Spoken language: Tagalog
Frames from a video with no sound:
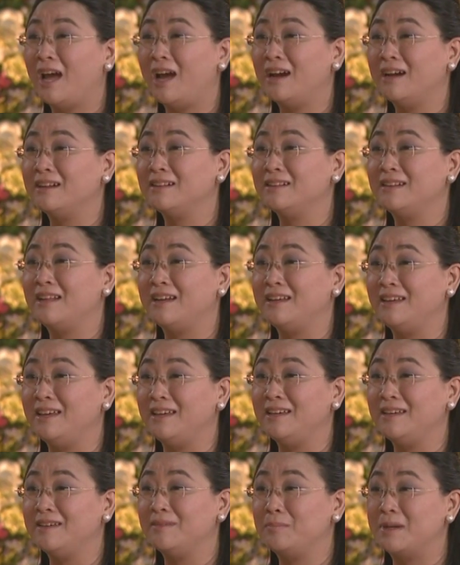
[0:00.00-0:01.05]
ang
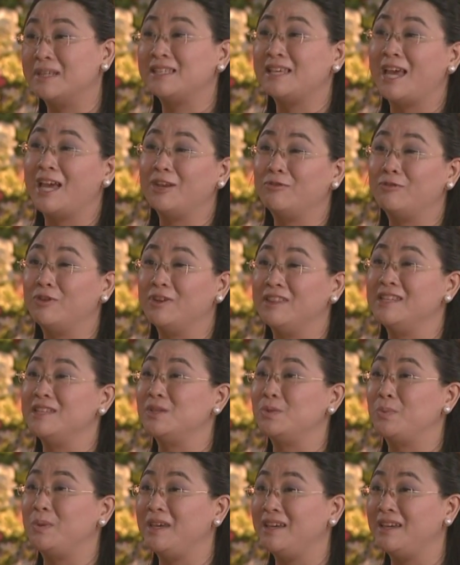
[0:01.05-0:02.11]
naging basihan for this
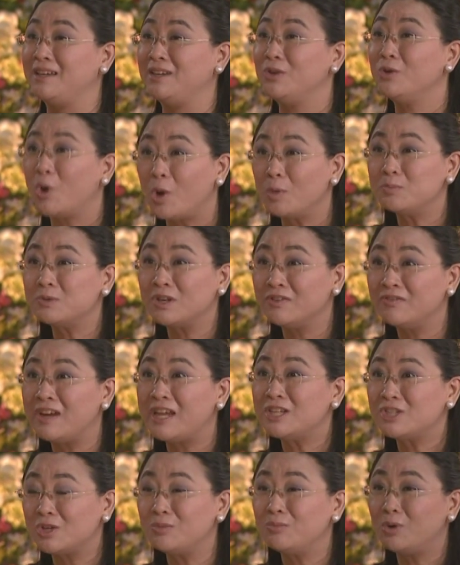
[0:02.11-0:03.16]
week. Yung
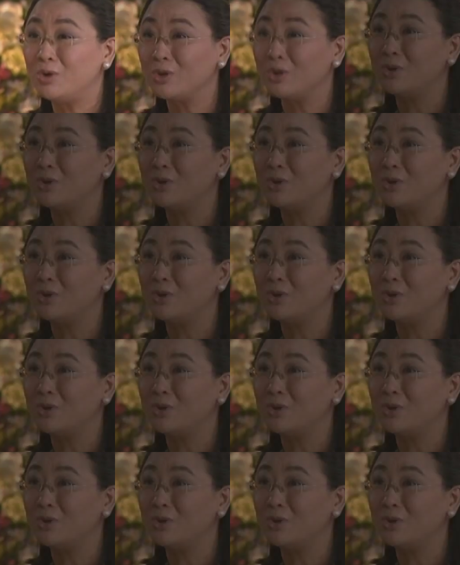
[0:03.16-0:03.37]
observation mong